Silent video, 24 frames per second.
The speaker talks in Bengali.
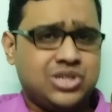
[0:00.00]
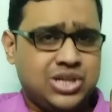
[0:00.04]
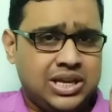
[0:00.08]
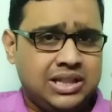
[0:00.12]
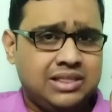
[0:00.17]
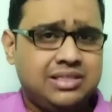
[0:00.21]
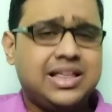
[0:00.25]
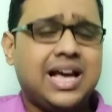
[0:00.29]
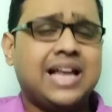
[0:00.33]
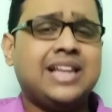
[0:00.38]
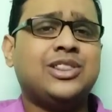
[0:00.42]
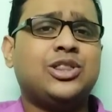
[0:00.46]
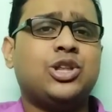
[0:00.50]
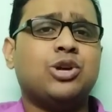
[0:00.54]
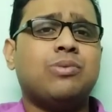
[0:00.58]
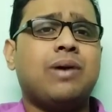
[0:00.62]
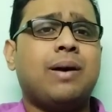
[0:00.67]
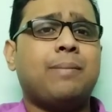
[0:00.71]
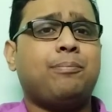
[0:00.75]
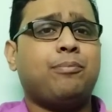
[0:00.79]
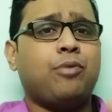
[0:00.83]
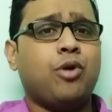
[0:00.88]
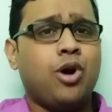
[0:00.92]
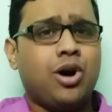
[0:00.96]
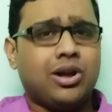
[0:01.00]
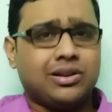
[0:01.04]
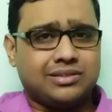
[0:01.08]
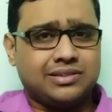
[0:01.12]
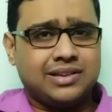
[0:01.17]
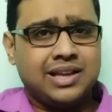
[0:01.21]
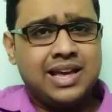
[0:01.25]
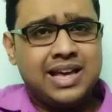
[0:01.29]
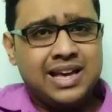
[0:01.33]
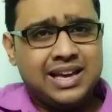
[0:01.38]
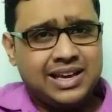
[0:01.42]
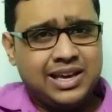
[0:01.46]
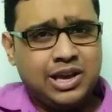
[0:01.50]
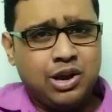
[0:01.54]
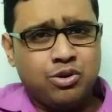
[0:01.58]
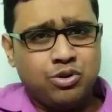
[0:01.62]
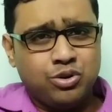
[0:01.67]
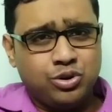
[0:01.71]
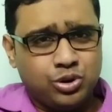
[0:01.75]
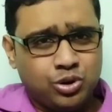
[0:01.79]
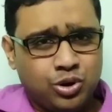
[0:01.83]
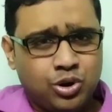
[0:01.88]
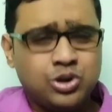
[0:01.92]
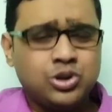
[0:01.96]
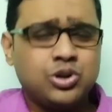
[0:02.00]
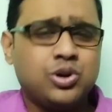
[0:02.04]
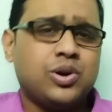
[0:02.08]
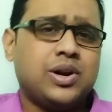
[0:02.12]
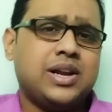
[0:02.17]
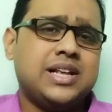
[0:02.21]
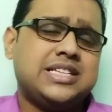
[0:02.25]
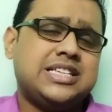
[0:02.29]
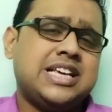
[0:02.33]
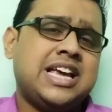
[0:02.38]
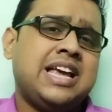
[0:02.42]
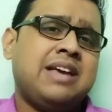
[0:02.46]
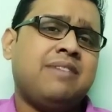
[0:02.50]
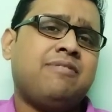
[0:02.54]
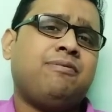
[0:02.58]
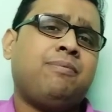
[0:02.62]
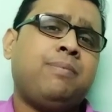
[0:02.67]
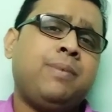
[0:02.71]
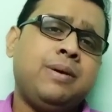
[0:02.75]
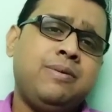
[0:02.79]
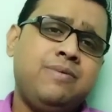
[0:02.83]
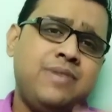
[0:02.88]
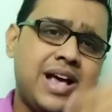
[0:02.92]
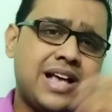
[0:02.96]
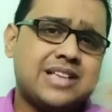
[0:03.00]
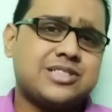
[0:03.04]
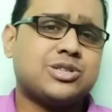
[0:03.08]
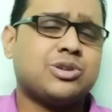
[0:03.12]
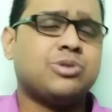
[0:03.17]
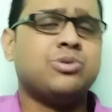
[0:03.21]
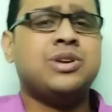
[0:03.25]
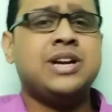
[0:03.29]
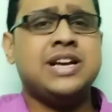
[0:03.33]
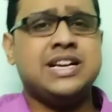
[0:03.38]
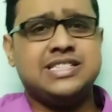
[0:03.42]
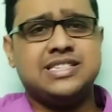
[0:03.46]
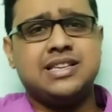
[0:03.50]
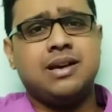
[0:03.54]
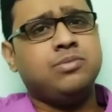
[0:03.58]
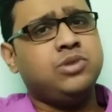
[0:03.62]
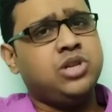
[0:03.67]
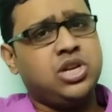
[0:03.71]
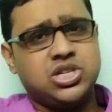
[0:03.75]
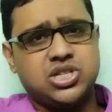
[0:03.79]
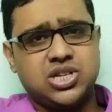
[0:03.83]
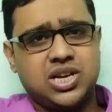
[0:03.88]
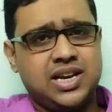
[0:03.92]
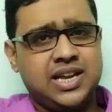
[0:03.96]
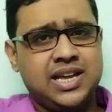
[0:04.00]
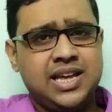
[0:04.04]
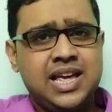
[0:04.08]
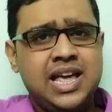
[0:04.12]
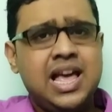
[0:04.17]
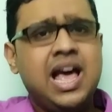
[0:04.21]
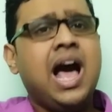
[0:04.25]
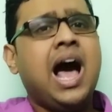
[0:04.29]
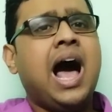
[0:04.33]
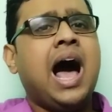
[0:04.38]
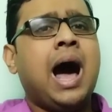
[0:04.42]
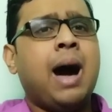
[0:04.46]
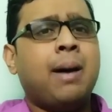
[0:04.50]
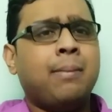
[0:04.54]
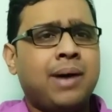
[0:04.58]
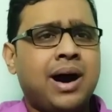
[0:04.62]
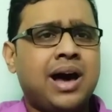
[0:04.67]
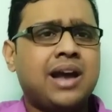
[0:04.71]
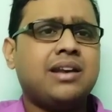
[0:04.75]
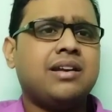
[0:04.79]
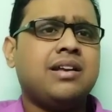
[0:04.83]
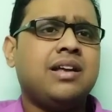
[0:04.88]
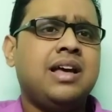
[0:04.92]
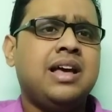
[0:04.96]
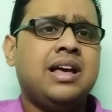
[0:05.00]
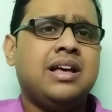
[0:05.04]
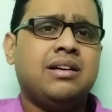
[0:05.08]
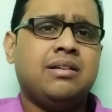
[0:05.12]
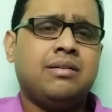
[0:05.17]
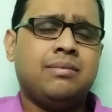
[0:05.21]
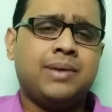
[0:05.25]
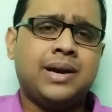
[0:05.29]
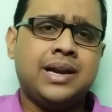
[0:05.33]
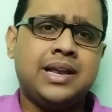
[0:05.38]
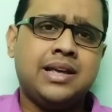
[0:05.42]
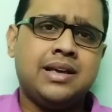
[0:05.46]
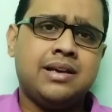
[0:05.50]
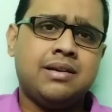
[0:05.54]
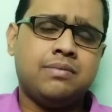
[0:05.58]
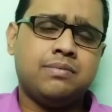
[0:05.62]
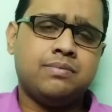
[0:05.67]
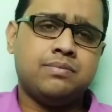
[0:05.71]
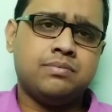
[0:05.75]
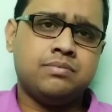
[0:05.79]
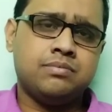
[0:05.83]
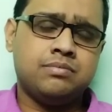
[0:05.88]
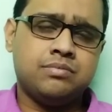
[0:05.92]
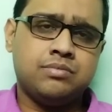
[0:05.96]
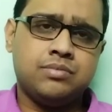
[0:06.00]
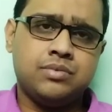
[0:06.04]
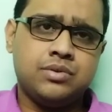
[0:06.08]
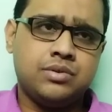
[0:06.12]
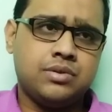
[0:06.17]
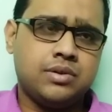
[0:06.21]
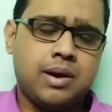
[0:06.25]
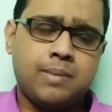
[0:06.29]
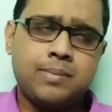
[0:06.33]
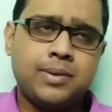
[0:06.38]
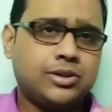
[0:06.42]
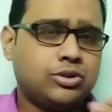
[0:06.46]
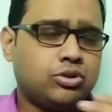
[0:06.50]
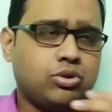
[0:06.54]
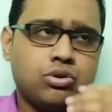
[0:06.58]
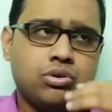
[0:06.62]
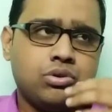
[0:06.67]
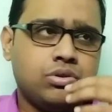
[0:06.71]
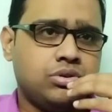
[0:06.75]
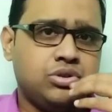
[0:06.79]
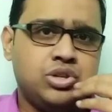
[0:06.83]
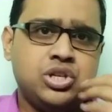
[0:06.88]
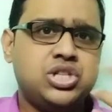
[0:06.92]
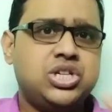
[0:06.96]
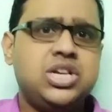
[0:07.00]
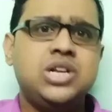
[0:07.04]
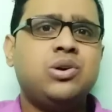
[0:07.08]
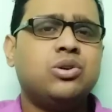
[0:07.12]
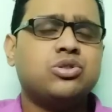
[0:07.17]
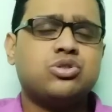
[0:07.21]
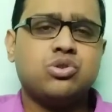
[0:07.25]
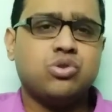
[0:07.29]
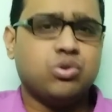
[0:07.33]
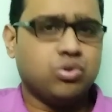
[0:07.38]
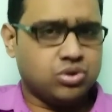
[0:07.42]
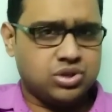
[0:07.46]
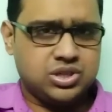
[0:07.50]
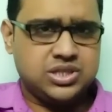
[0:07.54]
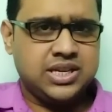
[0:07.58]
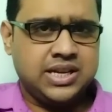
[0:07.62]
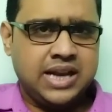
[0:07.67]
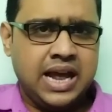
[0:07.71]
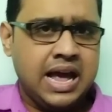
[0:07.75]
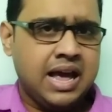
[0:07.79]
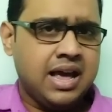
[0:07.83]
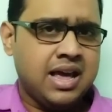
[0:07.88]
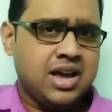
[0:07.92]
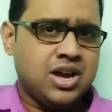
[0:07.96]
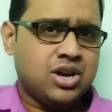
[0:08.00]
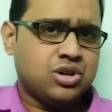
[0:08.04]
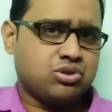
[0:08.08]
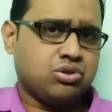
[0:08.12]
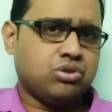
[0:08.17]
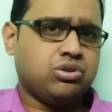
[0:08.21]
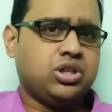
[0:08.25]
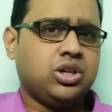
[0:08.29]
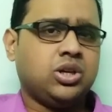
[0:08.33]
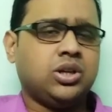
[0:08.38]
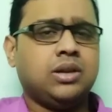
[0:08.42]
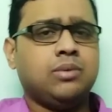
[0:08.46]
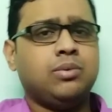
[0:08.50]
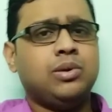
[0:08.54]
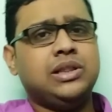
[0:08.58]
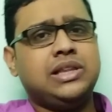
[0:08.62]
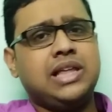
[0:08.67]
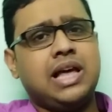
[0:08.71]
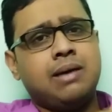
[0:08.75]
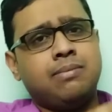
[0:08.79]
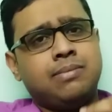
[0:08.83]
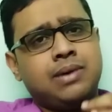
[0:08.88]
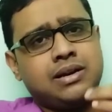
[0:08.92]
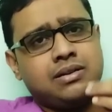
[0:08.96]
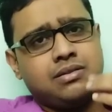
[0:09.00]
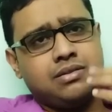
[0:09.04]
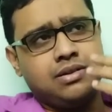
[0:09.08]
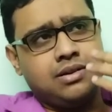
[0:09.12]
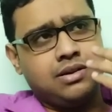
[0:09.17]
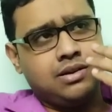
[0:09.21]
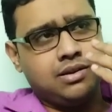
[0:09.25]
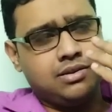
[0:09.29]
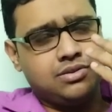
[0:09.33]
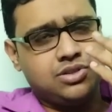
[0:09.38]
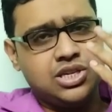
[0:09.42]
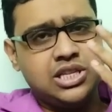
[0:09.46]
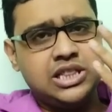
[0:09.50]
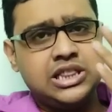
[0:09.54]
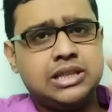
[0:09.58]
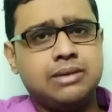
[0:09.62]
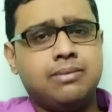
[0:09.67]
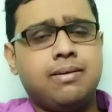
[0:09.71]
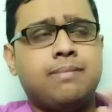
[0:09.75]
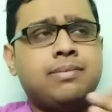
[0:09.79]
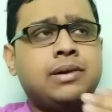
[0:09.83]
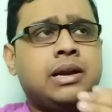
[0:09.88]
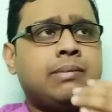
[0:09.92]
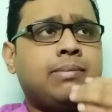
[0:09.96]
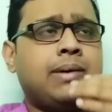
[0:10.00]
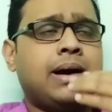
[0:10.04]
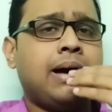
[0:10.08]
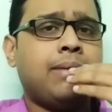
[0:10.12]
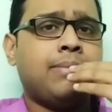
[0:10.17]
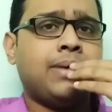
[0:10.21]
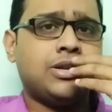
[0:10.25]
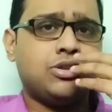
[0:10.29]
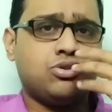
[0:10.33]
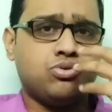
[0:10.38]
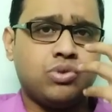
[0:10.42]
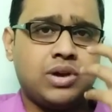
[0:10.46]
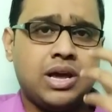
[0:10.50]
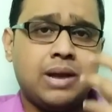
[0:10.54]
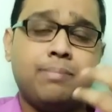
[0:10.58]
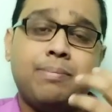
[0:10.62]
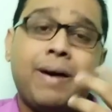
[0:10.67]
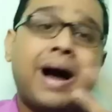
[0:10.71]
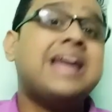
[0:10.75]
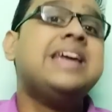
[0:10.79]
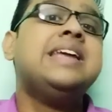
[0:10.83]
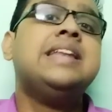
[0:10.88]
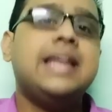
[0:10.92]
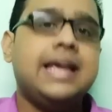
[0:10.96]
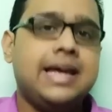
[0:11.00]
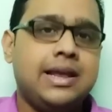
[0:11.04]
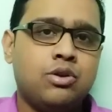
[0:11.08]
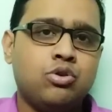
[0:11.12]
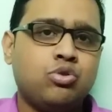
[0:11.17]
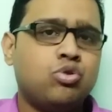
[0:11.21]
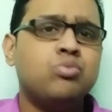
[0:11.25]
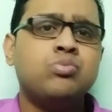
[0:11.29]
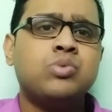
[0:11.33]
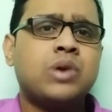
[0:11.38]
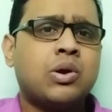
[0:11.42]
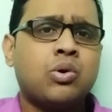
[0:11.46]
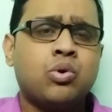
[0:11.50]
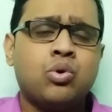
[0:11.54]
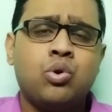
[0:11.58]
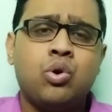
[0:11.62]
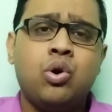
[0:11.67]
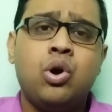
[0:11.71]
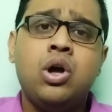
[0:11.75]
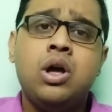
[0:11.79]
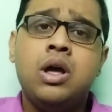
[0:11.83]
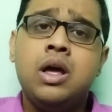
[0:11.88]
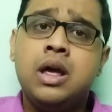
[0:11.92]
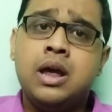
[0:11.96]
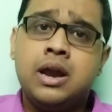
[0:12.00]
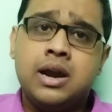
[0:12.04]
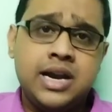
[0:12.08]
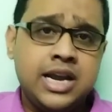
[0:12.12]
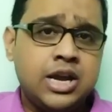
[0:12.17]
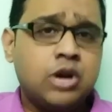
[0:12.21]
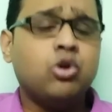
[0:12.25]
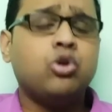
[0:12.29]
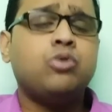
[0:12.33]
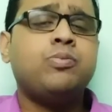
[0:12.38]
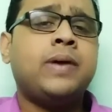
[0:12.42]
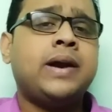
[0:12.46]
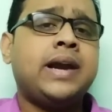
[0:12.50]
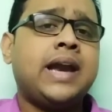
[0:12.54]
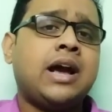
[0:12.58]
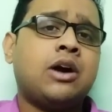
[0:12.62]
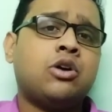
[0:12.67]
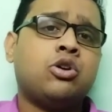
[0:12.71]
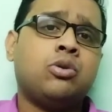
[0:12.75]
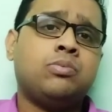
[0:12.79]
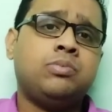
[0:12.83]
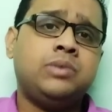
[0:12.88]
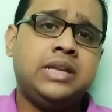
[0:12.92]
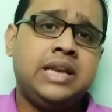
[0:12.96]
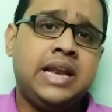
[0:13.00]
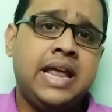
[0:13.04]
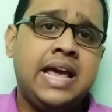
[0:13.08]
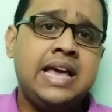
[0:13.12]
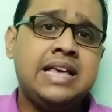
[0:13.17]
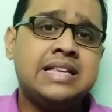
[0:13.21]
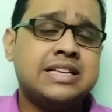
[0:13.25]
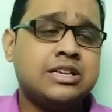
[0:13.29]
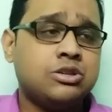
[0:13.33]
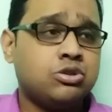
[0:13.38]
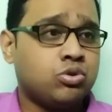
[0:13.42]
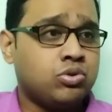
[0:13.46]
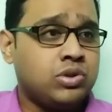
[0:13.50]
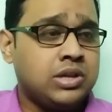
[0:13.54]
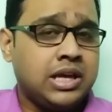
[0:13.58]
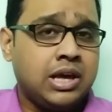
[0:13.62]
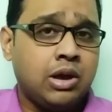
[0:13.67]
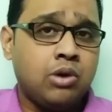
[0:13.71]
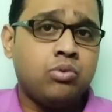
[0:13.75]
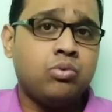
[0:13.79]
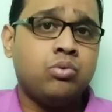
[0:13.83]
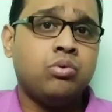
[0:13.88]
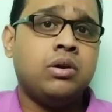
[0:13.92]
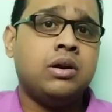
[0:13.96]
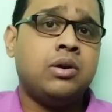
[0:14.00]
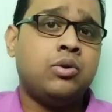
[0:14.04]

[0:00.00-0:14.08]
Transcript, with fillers: সিদ্ধান্ত বা পথ কেউ গ্রহণ করেছে প্রিভিয়াস কোনো এক্সামিনেশানে আমার মানে আমার তো দৃষ্টিগোচর হচ্ছে না সত্যি কথা বলতে আমার চিন্তাভাবনা বা আমার চোখের বাইরে এরকম কোনো রিক্রুটমেন্ট এখন অবধি নেই যে যদি কেউ